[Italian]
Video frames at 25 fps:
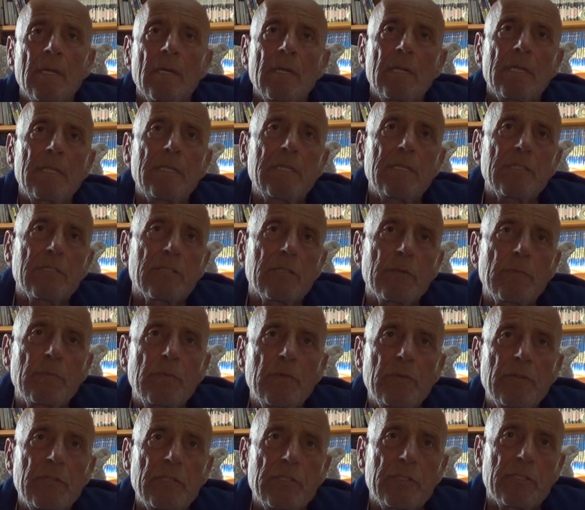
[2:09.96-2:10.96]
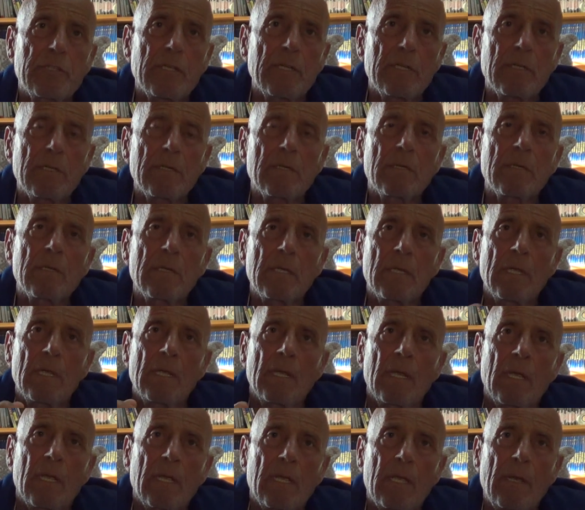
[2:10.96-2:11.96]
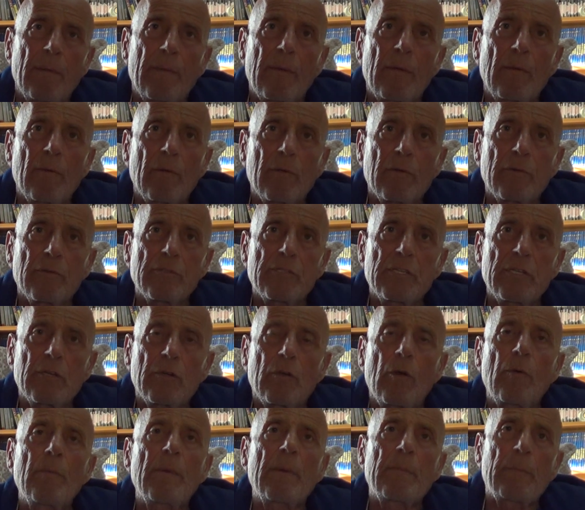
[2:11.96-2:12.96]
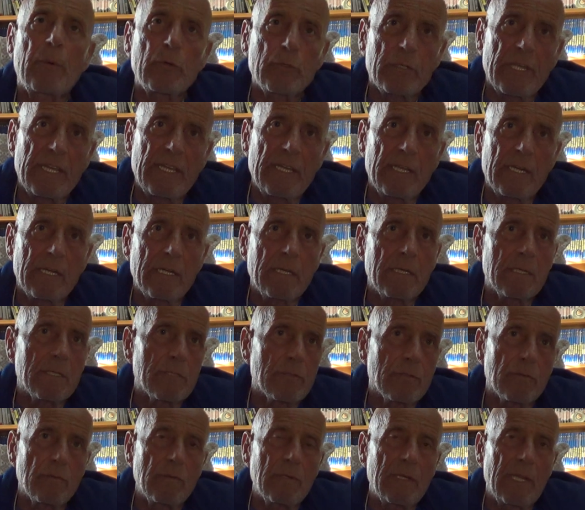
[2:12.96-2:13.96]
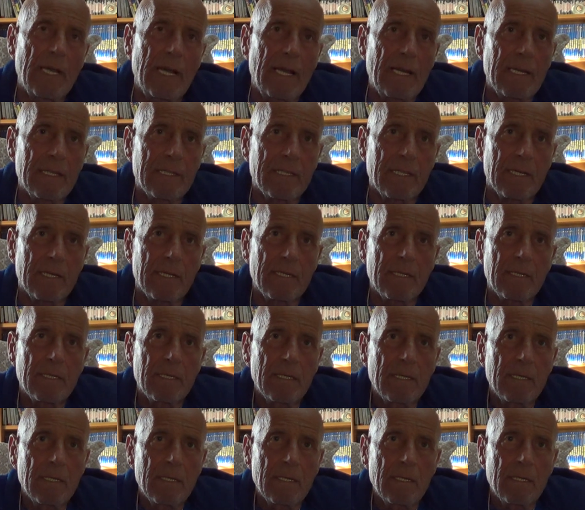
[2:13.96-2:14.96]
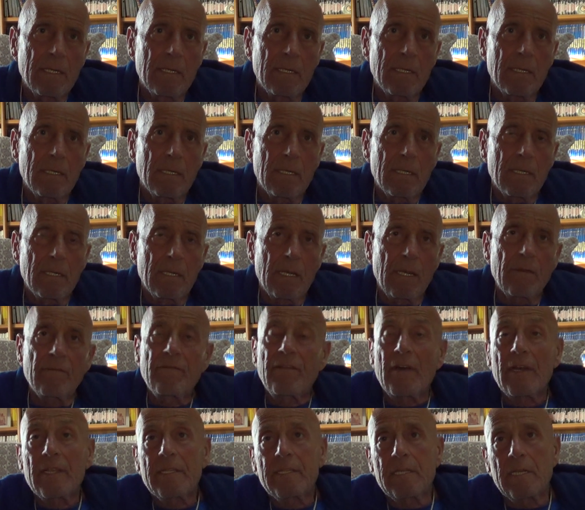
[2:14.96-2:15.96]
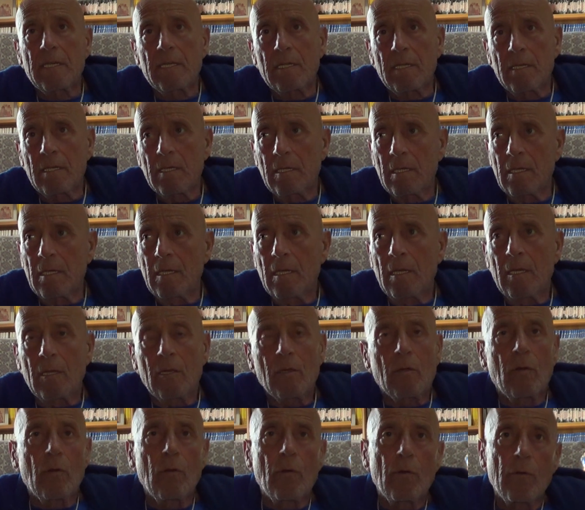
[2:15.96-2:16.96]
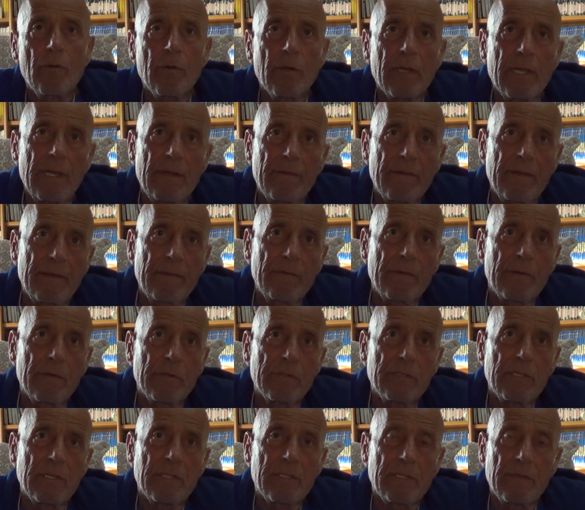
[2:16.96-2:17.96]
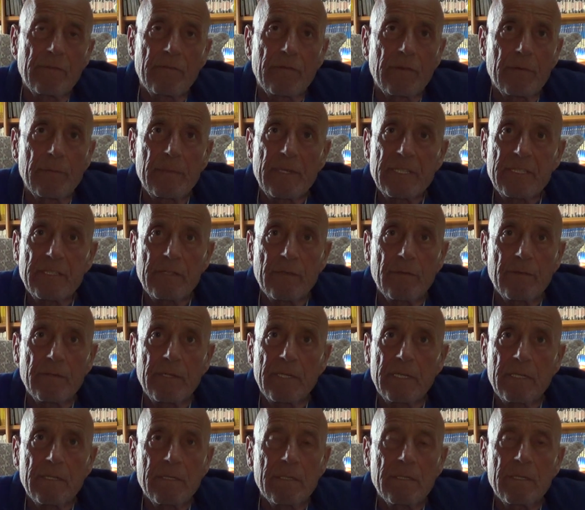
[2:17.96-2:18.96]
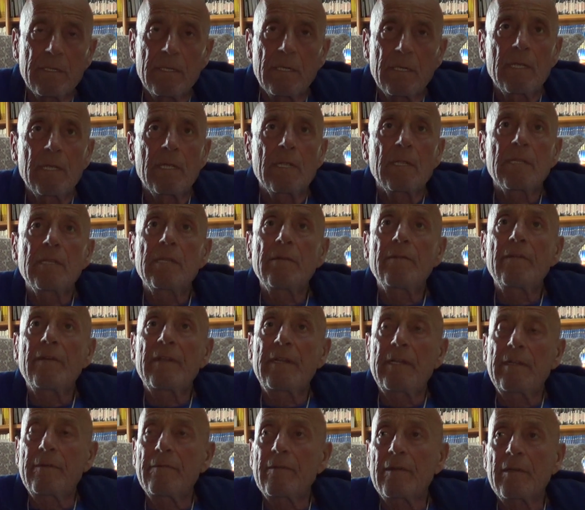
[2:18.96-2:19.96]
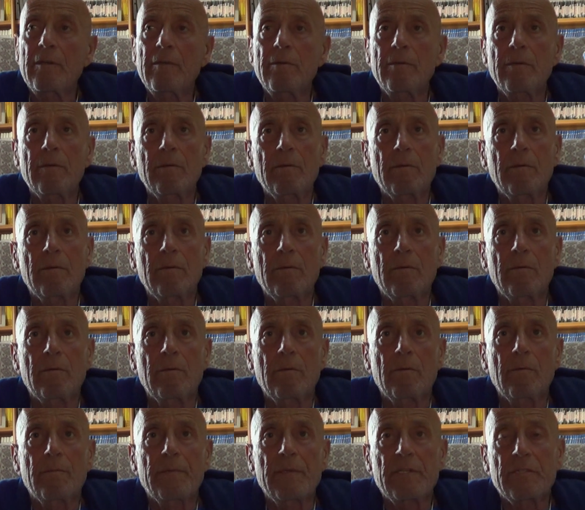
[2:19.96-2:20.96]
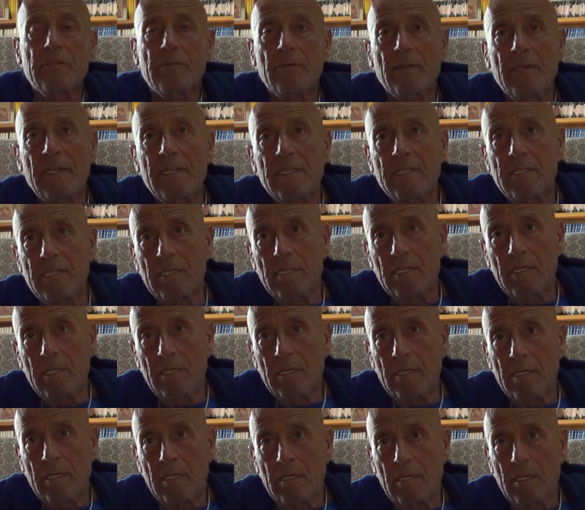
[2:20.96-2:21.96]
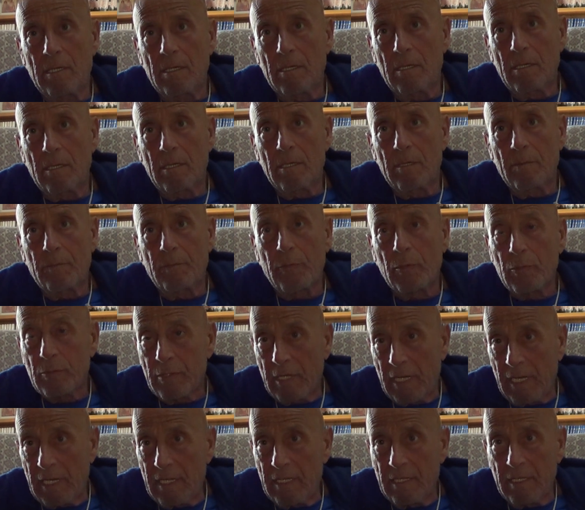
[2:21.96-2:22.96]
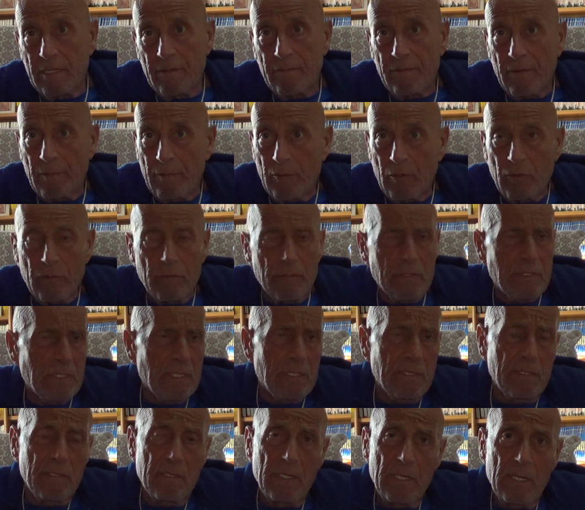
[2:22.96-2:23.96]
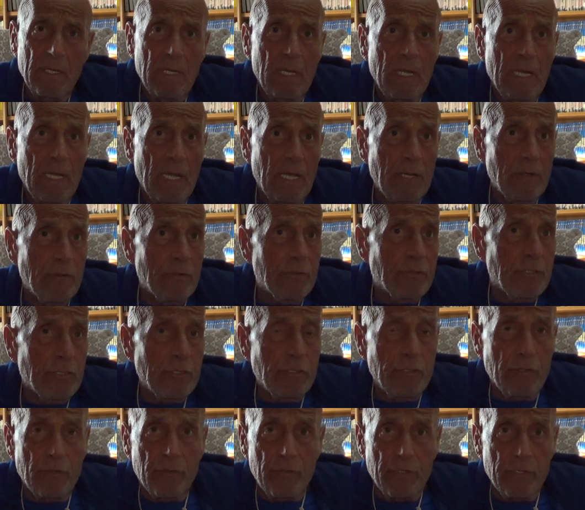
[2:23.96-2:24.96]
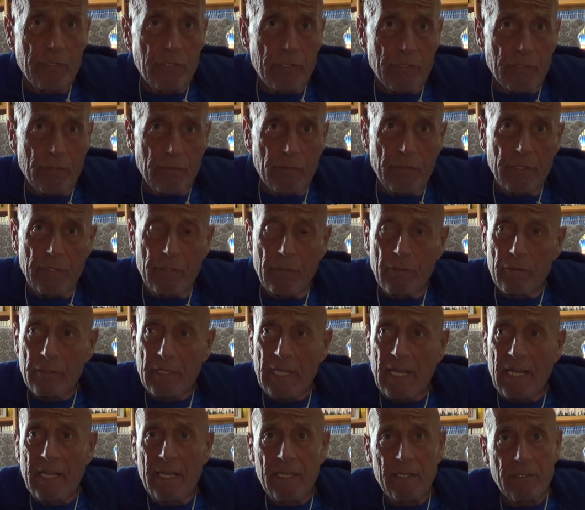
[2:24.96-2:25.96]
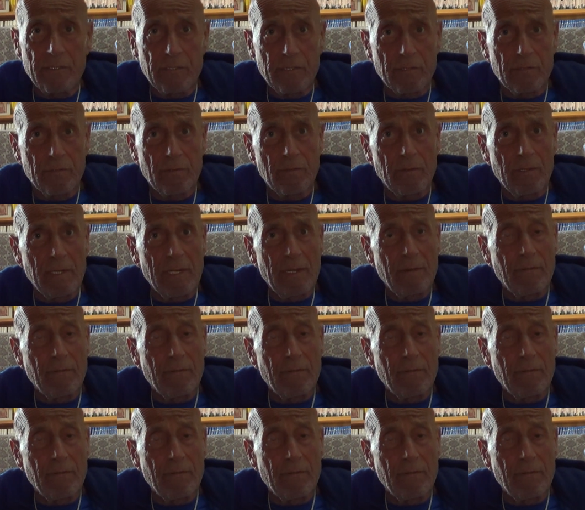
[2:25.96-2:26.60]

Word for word: li distribuisce, chiamiamolo così, come potere sugli altri. E infatti coloro che avevano certa informazione divenivano personaggi potenti, famosi ai eh, nostri giorni ci sono i notai, ci sono gli